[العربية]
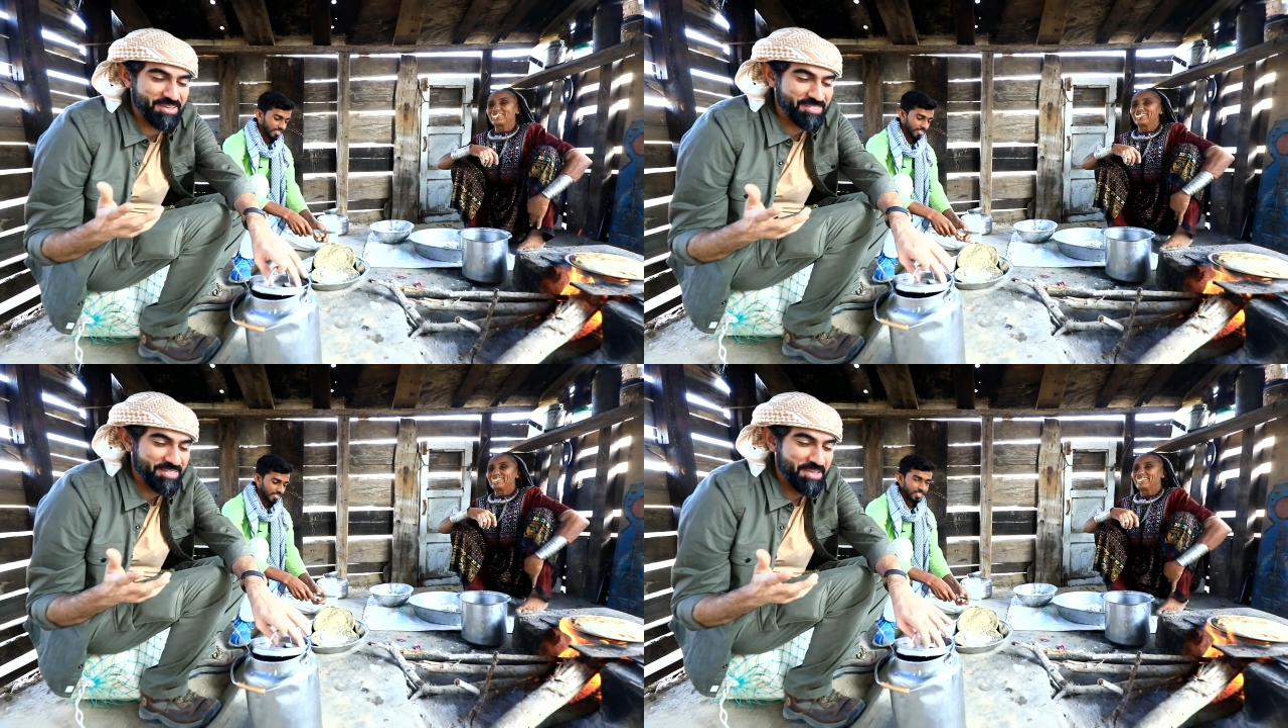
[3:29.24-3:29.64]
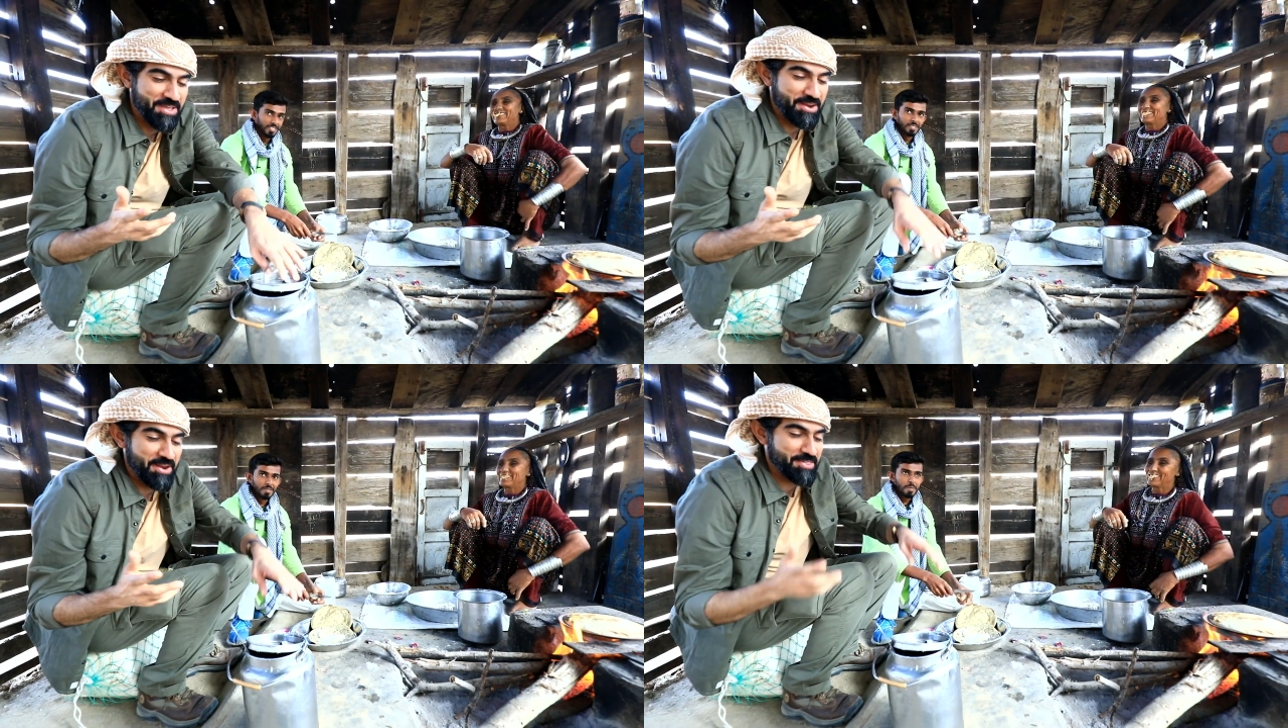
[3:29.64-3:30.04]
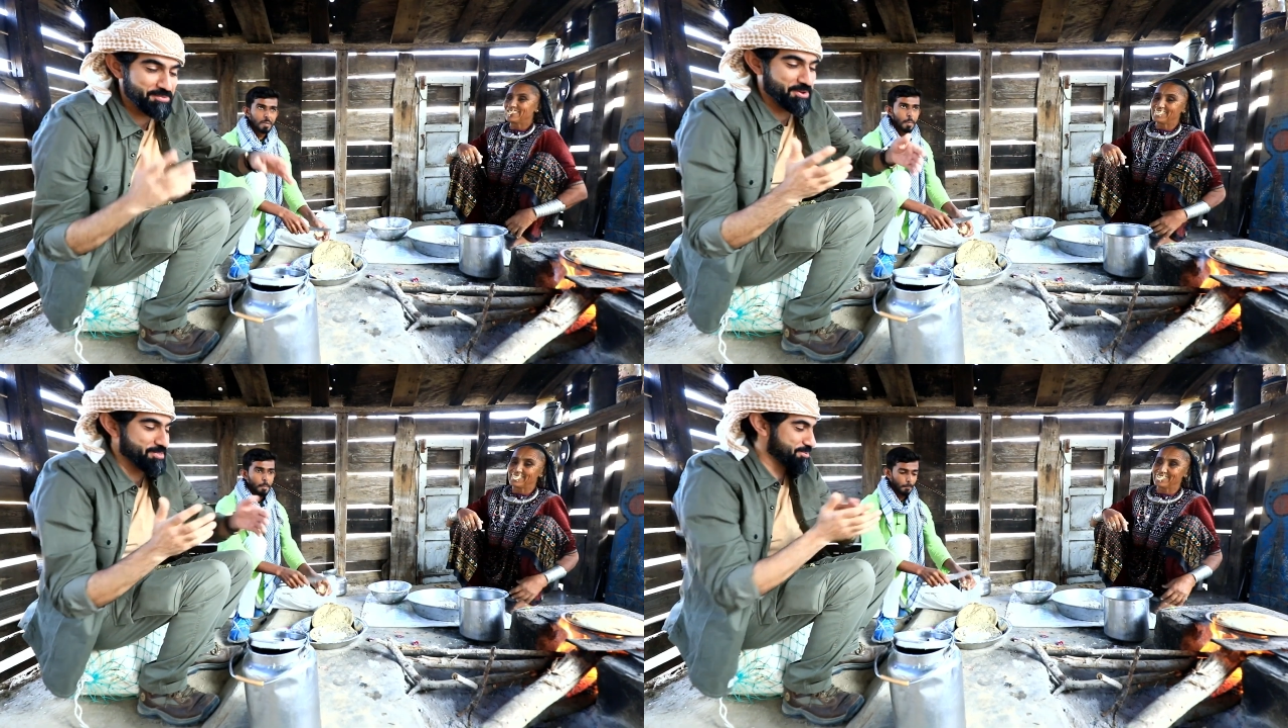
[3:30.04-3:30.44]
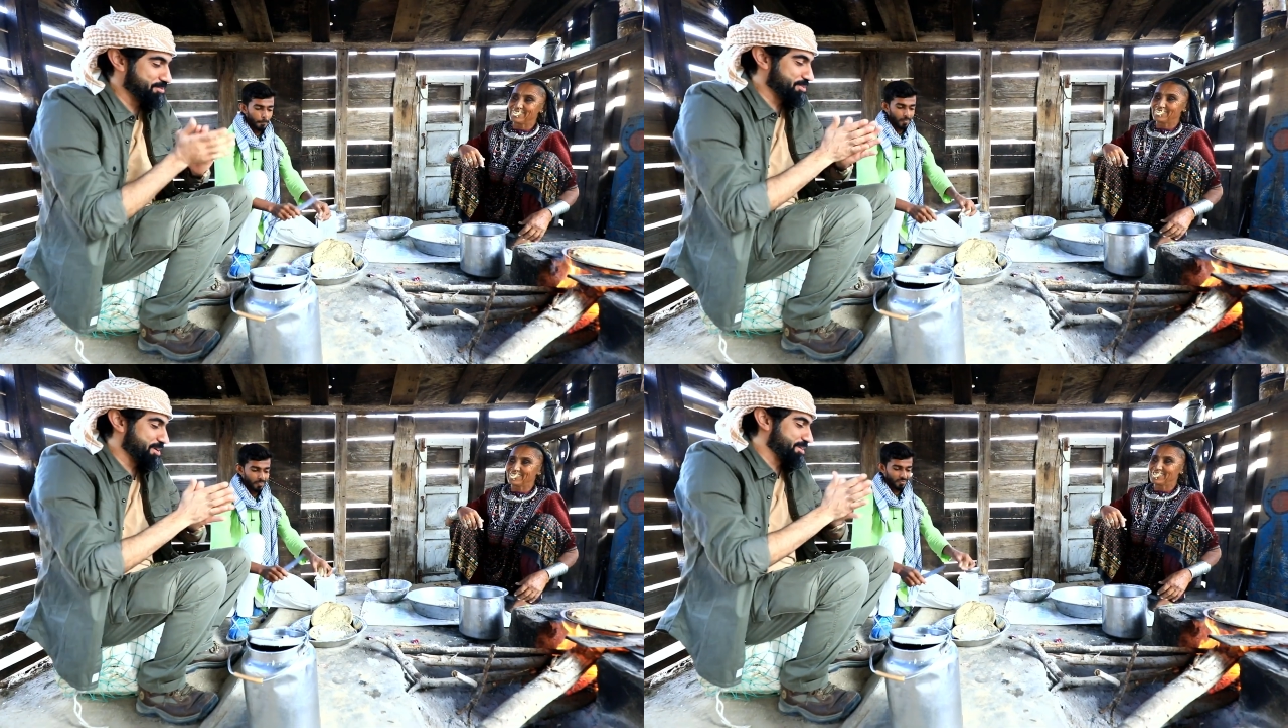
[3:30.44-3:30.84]
وايد؟ لازم
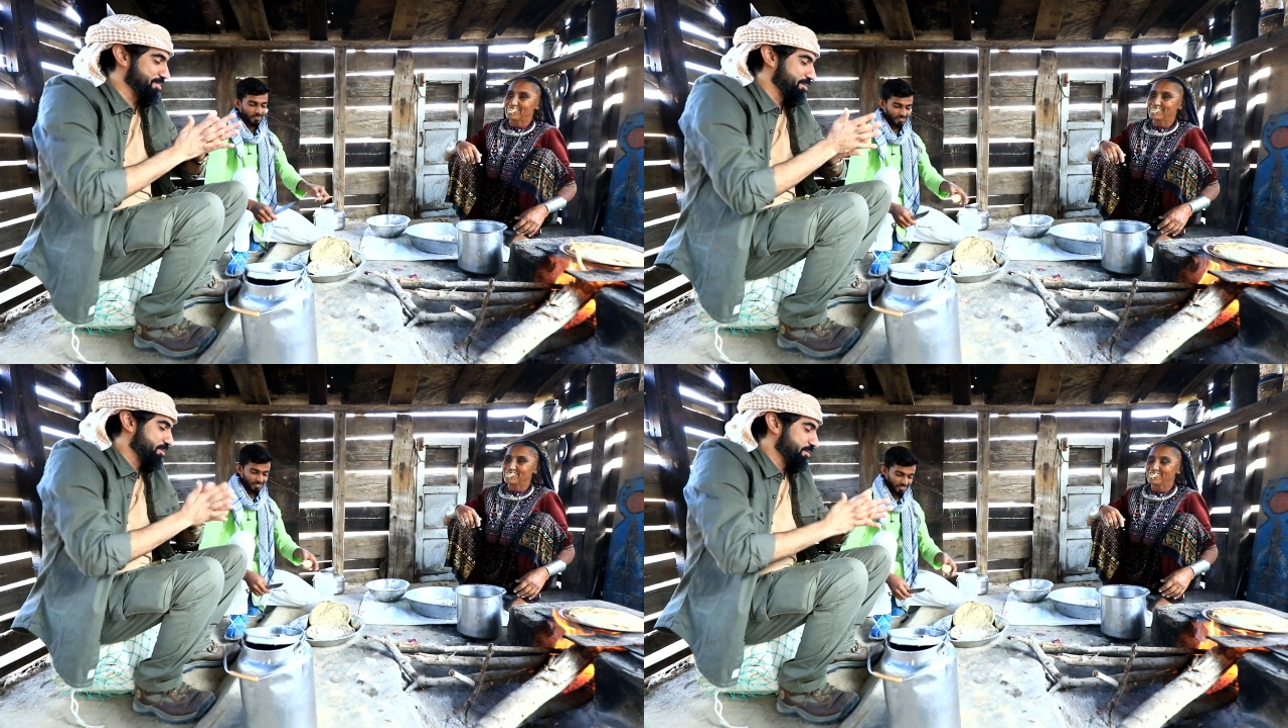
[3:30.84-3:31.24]
يحطون وايد.